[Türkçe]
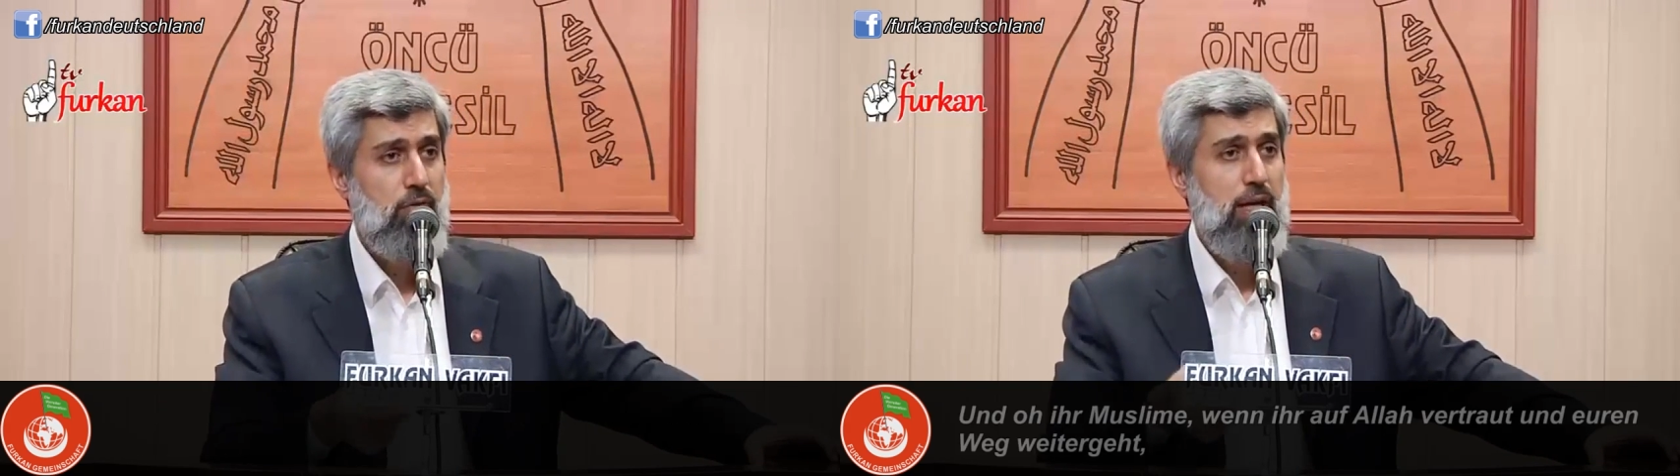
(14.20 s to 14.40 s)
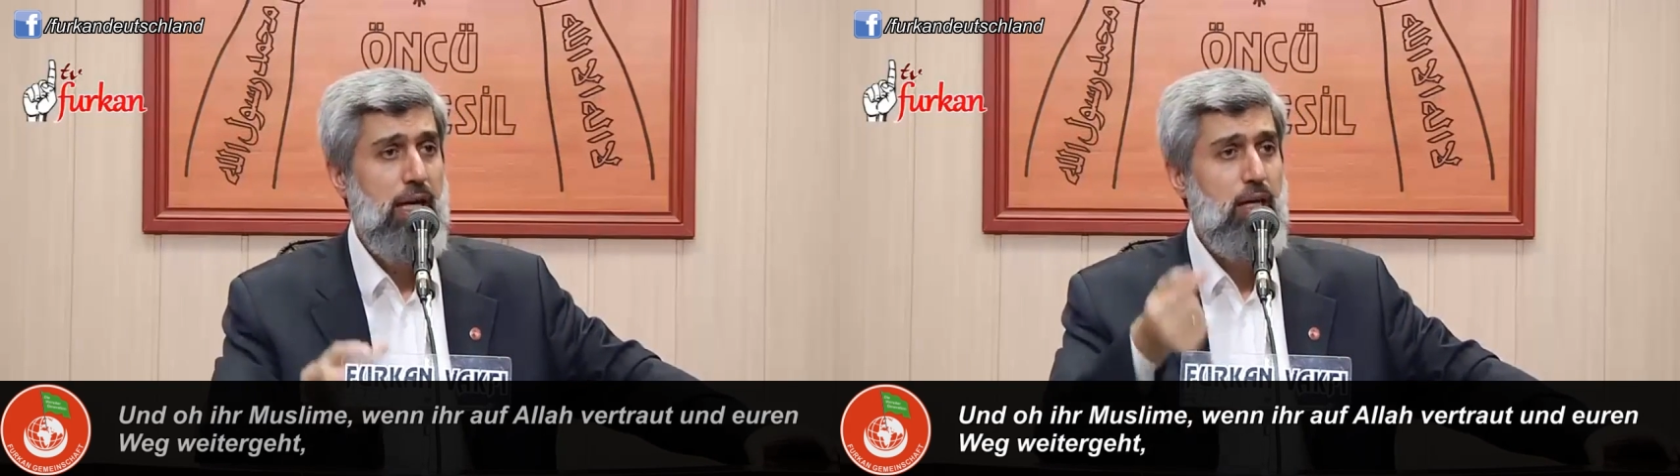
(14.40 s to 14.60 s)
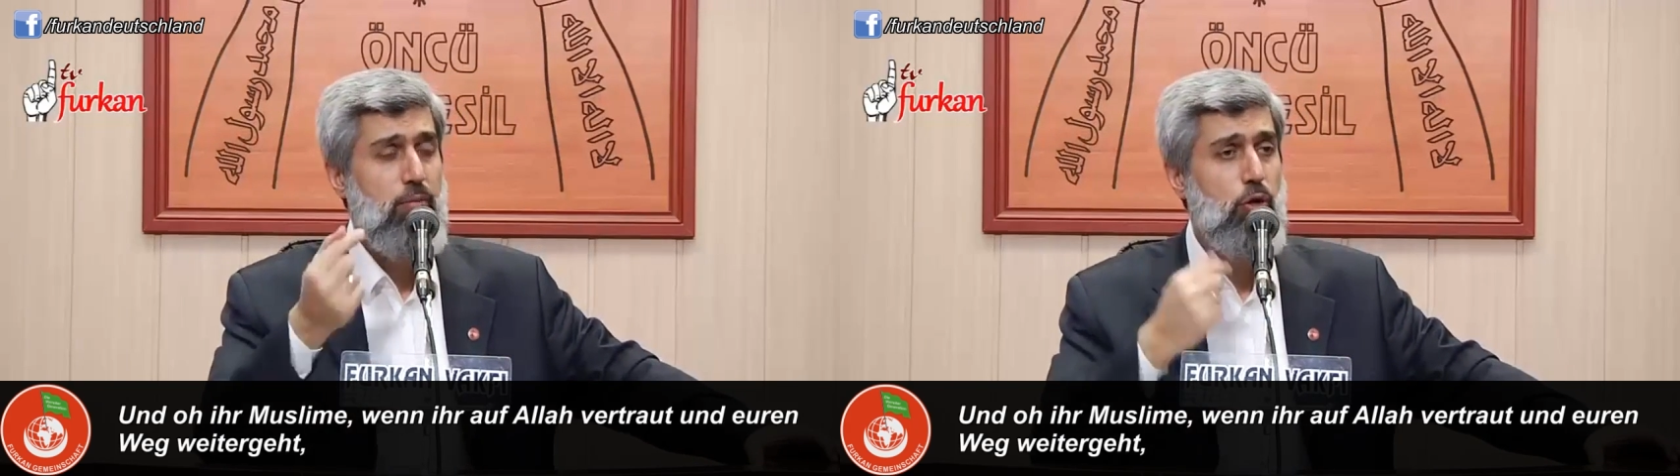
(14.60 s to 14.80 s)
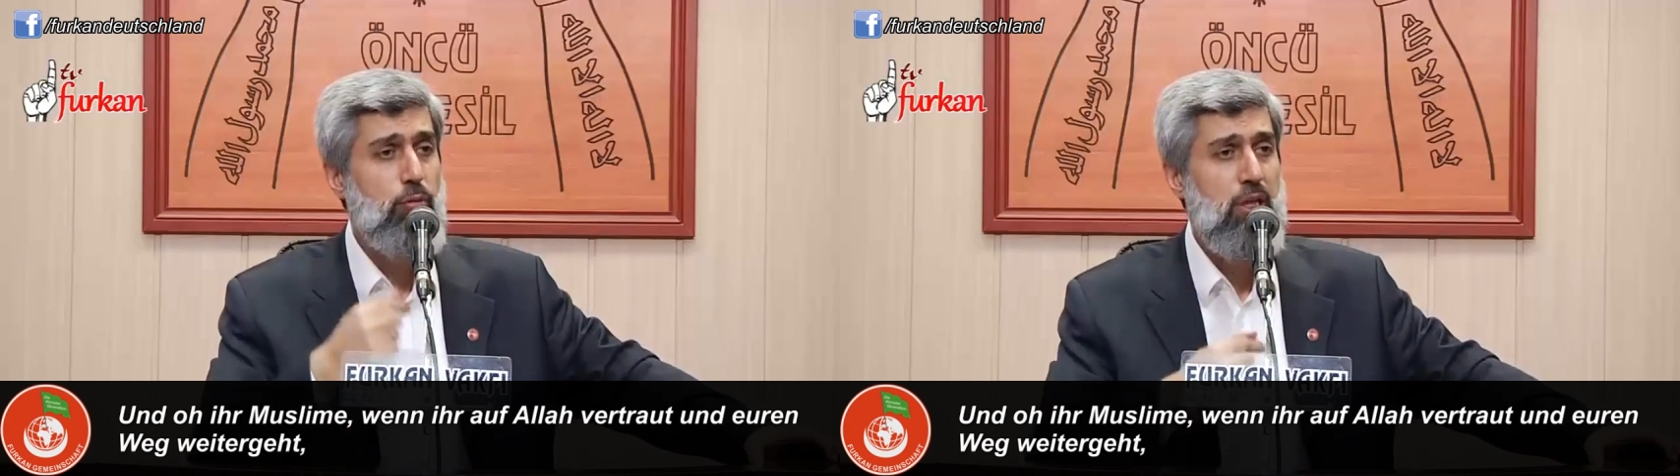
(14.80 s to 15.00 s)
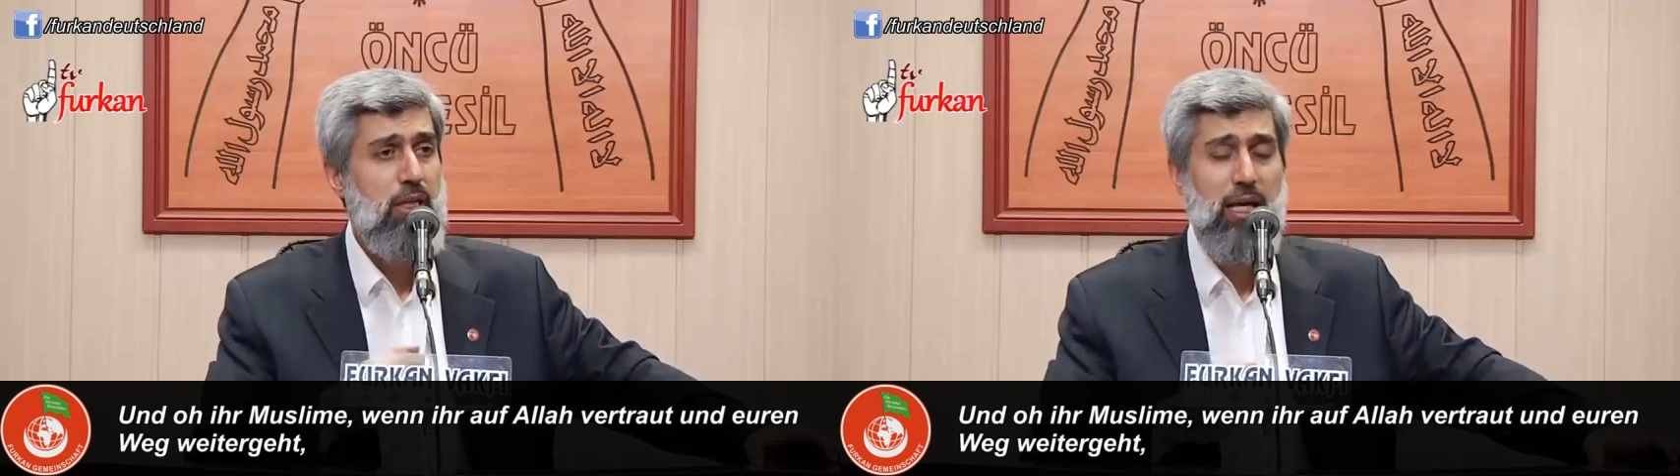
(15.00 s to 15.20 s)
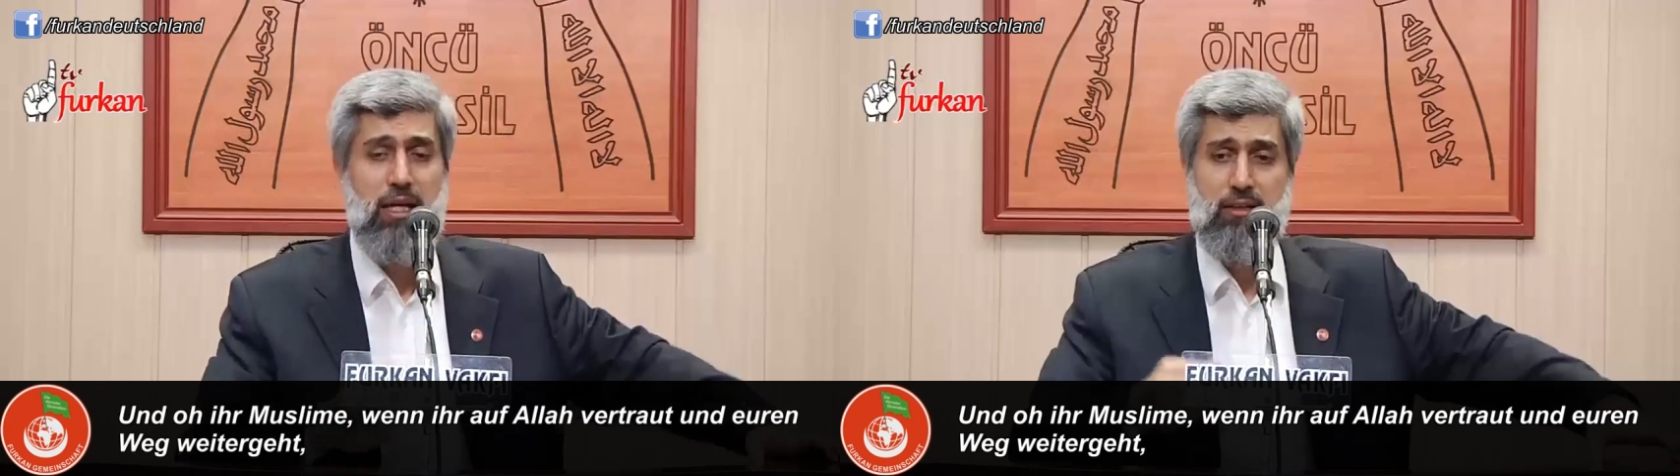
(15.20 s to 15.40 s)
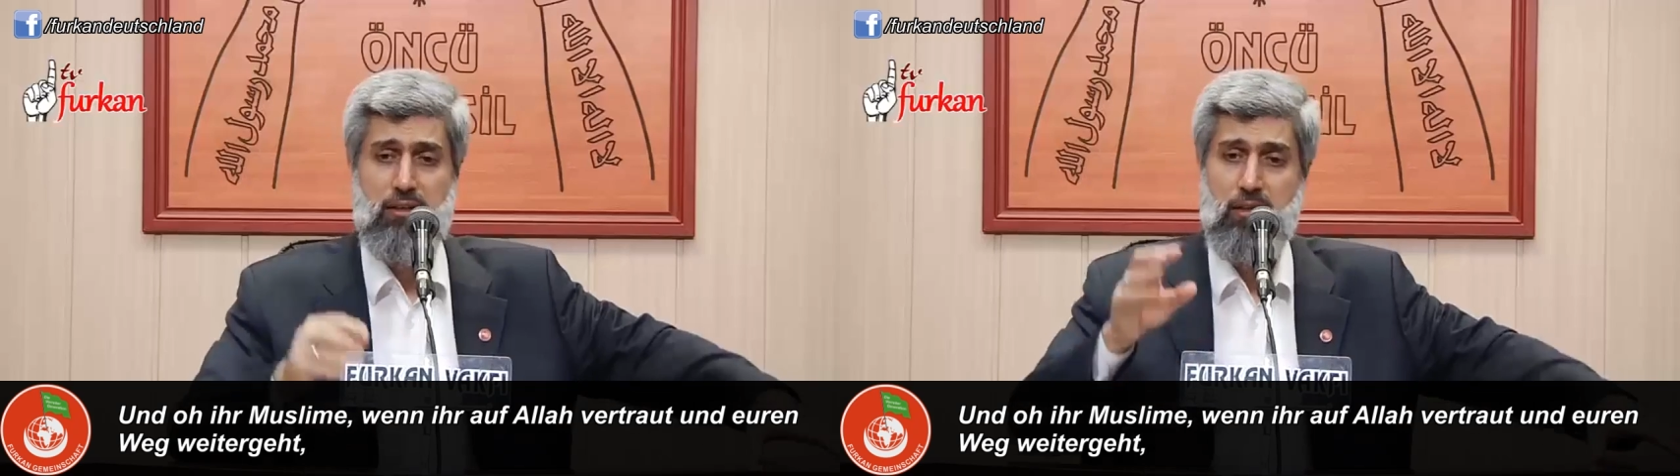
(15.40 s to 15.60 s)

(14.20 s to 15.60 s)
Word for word: Ve ey müminler!